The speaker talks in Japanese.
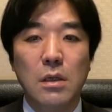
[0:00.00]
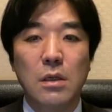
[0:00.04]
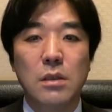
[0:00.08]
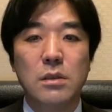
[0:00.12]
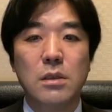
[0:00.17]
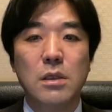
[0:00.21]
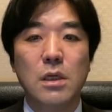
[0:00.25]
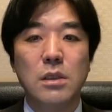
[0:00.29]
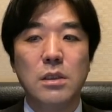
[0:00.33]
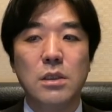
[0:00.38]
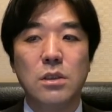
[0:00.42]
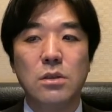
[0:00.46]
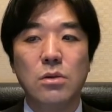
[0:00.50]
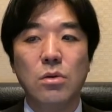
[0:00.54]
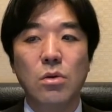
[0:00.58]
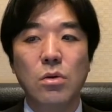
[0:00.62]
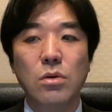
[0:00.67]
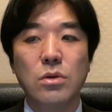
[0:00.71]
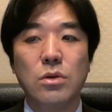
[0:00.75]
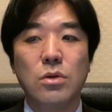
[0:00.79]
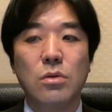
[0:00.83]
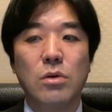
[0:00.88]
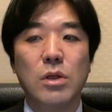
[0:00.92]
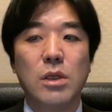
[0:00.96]
しかし
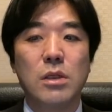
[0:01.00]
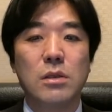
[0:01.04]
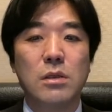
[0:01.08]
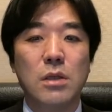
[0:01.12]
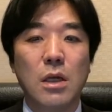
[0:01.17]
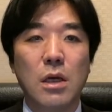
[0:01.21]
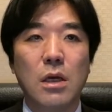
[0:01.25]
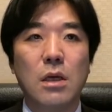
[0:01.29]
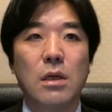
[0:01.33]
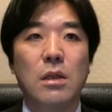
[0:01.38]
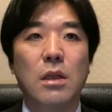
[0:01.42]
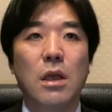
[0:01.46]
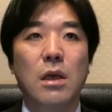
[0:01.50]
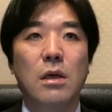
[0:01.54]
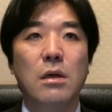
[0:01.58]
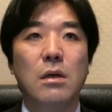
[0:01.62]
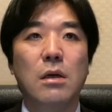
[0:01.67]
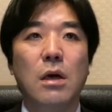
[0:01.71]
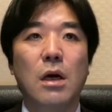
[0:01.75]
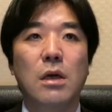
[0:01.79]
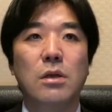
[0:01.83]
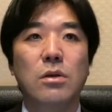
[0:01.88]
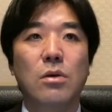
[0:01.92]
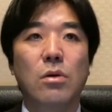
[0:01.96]
当初はですね、年
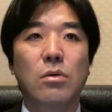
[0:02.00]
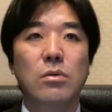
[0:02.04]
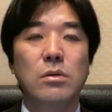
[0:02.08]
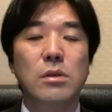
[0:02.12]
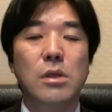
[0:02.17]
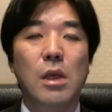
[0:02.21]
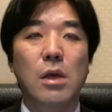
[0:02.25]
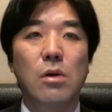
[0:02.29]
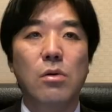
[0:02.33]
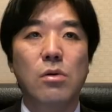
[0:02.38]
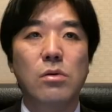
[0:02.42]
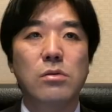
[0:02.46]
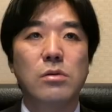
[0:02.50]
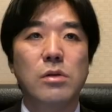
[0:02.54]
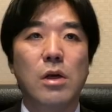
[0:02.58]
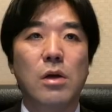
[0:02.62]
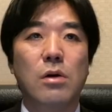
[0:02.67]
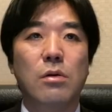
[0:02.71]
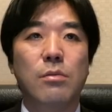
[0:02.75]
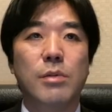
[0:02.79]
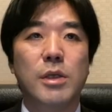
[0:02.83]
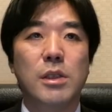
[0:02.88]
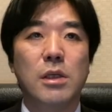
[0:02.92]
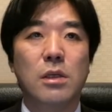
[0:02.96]
間4000億
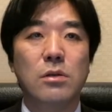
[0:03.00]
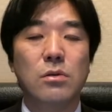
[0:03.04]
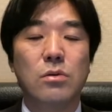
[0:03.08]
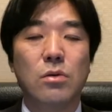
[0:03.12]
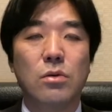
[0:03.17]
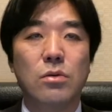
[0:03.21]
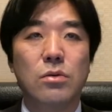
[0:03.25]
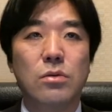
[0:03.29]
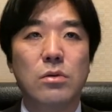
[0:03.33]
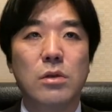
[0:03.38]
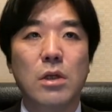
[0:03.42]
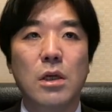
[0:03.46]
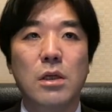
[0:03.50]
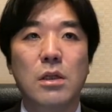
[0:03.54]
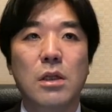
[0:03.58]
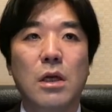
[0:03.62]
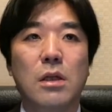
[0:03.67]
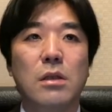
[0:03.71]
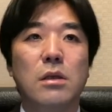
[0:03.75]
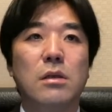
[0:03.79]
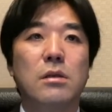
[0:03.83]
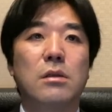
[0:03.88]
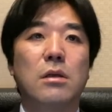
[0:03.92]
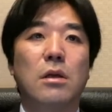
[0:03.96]
円を目指すと言ってい
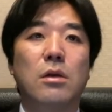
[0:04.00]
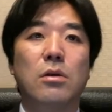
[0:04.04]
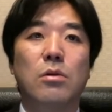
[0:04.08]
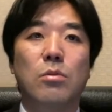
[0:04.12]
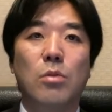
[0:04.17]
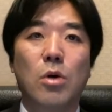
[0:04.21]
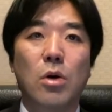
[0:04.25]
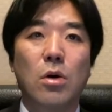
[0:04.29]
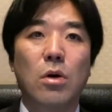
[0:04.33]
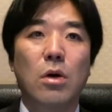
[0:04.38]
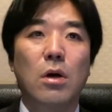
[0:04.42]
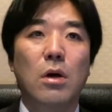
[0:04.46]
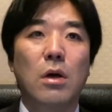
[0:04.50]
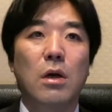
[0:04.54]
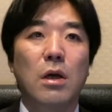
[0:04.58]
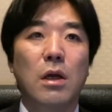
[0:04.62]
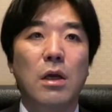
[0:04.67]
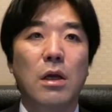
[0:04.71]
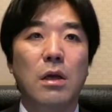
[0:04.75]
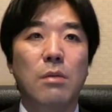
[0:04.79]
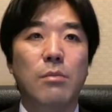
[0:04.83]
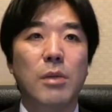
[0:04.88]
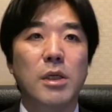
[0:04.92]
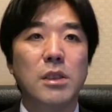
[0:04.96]
たんですけれども、
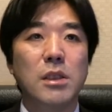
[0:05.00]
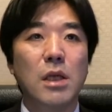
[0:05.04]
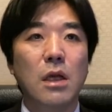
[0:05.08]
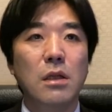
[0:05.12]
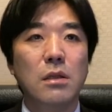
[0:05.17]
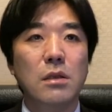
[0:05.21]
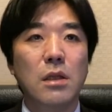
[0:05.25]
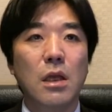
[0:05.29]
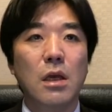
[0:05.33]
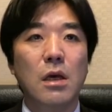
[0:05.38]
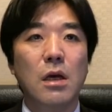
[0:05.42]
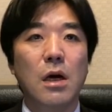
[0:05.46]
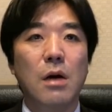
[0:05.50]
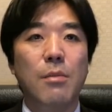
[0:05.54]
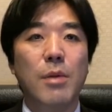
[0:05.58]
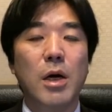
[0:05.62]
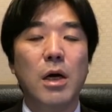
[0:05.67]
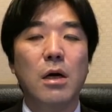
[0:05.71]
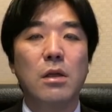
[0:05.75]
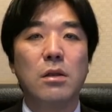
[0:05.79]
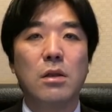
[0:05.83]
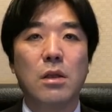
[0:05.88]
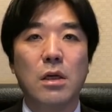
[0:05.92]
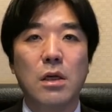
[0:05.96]
まあ、算定が甘
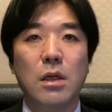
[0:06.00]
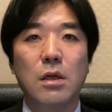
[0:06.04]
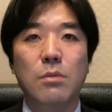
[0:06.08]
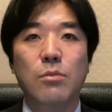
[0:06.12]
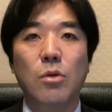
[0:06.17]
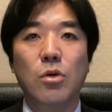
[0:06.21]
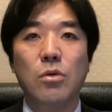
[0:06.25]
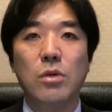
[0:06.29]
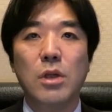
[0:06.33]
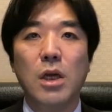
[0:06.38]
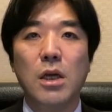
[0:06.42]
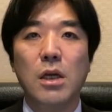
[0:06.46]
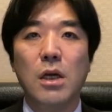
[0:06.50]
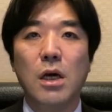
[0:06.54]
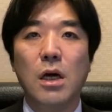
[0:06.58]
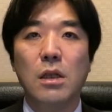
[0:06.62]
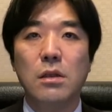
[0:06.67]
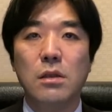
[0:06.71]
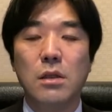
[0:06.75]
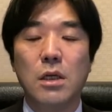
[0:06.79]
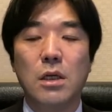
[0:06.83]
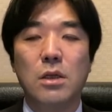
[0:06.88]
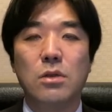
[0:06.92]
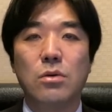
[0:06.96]
かったり問題が
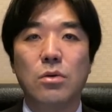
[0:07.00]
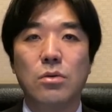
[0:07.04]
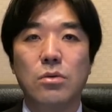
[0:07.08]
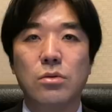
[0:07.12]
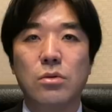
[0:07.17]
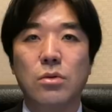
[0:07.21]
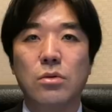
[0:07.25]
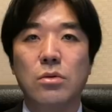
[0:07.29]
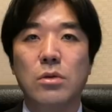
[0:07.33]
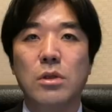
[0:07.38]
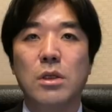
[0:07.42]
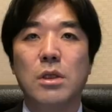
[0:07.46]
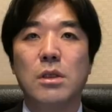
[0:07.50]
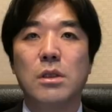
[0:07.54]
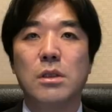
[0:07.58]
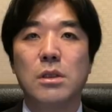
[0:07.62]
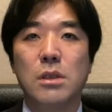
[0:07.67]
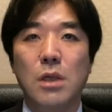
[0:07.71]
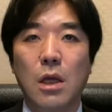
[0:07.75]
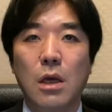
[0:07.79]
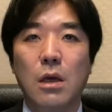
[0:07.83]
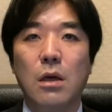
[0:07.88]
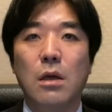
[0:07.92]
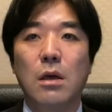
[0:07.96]
あったりということでで
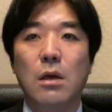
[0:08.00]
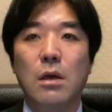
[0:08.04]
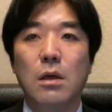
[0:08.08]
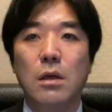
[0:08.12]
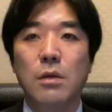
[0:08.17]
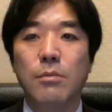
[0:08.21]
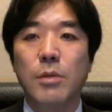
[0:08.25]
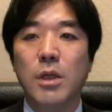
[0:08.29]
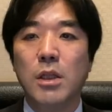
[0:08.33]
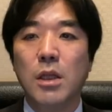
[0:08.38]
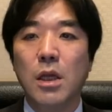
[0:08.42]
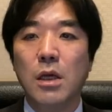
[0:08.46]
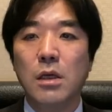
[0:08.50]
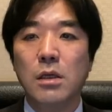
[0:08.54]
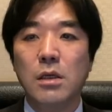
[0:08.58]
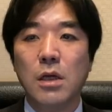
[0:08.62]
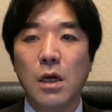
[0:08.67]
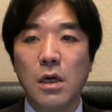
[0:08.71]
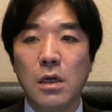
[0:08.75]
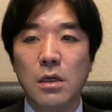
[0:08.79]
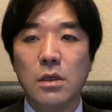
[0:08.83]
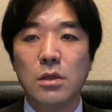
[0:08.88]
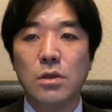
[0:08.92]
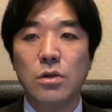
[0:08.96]
すね、今年
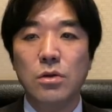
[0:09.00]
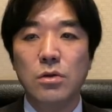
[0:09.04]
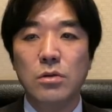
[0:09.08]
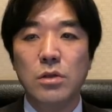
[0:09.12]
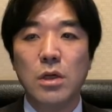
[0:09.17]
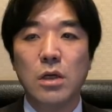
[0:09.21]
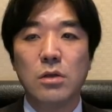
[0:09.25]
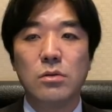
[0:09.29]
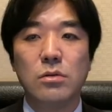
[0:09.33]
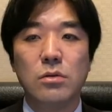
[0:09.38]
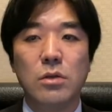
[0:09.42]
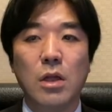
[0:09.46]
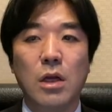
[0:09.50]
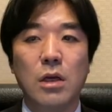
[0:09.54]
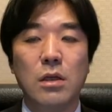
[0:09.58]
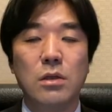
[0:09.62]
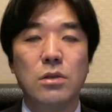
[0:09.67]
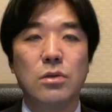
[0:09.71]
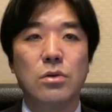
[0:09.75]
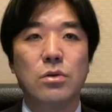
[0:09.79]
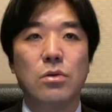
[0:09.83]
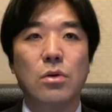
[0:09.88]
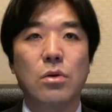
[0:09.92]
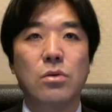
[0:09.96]
間
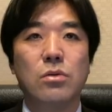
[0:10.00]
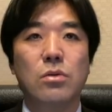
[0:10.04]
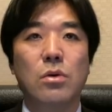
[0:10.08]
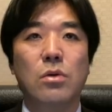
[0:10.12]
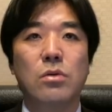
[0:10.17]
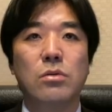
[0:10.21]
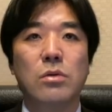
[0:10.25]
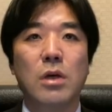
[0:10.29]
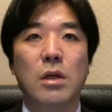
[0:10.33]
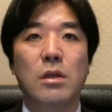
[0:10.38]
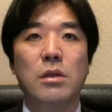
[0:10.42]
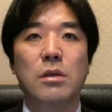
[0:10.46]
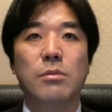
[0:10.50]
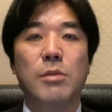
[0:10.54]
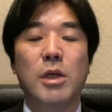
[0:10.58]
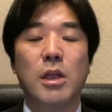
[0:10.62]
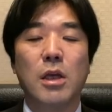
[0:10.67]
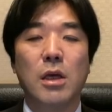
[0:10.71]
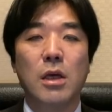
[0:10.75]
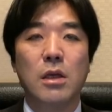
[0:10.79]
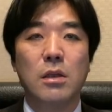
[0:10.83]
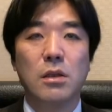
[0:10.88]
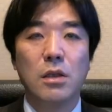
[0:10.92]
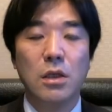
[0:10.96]
976億円にま
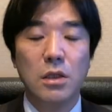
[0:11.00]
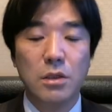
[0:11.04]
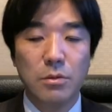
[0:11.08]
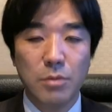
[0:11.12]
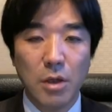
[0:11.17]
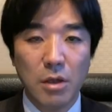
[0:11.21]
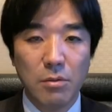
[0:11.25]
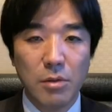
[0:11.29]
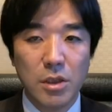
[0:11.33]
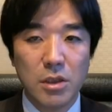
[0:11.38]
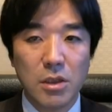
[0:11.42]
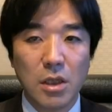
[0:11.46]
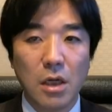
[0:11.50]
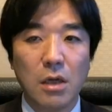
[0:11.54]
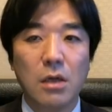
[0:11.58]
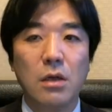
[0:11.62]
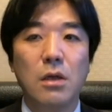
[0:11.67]
で減ってしまいました。